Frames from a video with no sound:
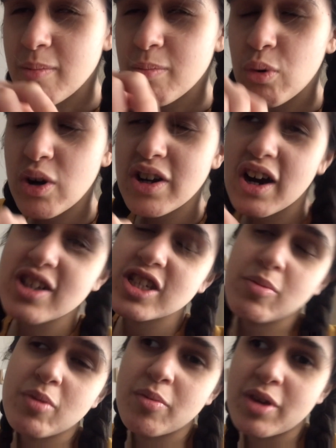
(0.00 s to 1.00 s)
Bu arada
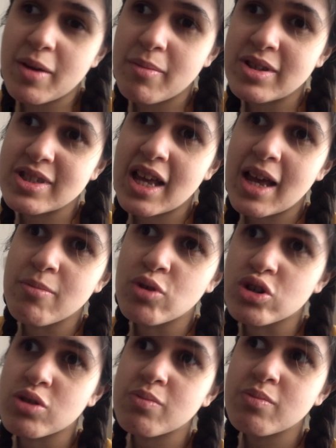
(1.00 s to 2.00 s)
akşam yemeği yemeyi
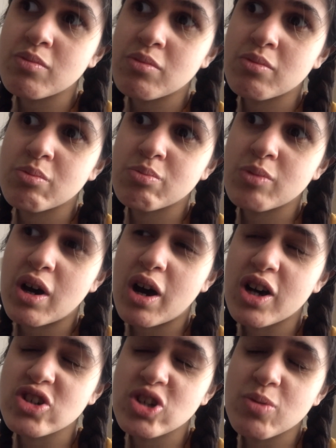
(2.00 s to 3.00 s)
sevmiyorum
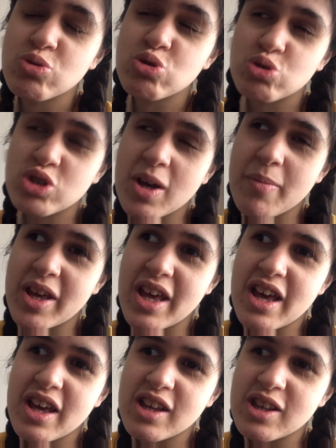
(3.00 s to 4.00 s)
akşamüstü
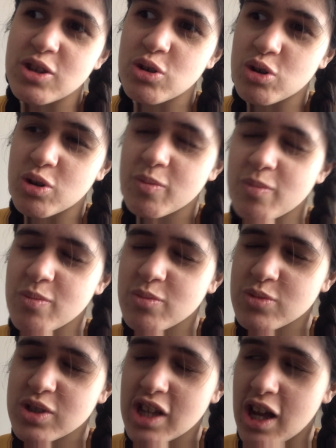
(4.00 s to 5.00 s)
yemeği yiyorum.
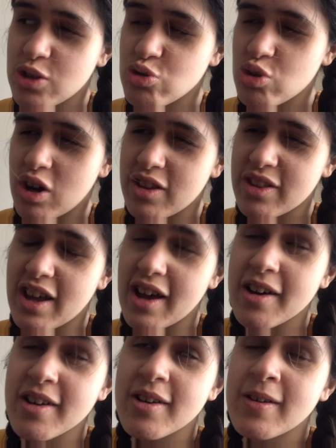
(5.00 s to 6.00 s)
Saat şu anda
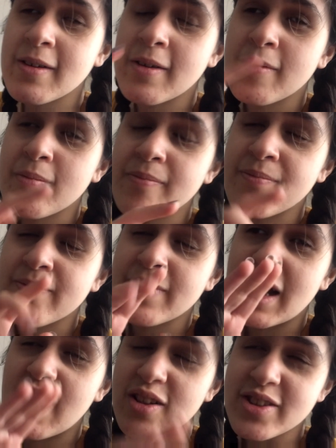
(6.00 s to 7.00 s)

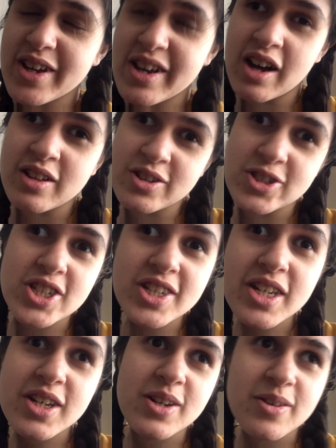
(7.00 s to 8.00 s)
6'ya
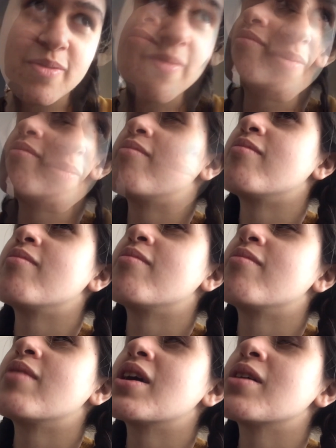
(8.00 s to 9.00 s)
yaklaşık.
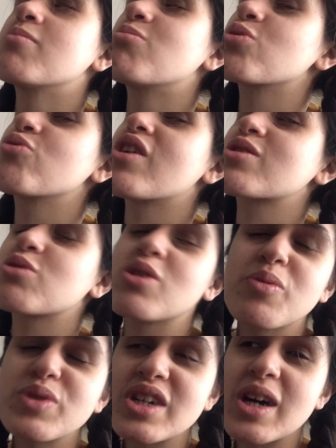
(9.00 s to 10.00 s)
Mutfak
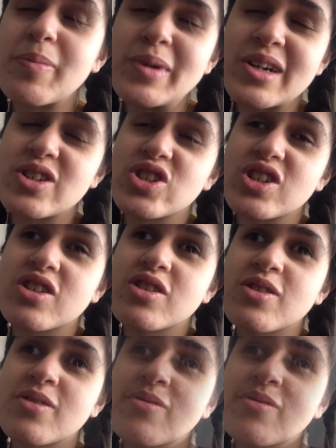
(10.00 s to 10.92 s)
dolabının kapağı açık.